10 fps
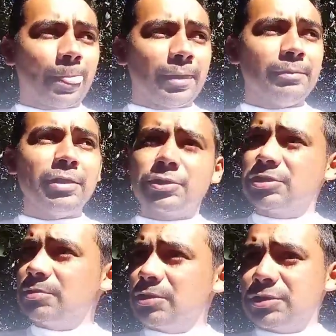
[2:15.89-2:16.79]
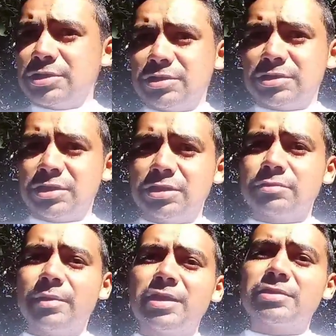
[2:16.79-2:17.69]
milhões e milhões de
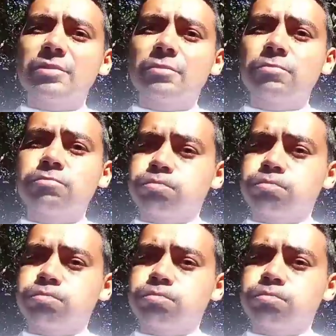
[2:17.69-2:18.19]
inscritos, mas eu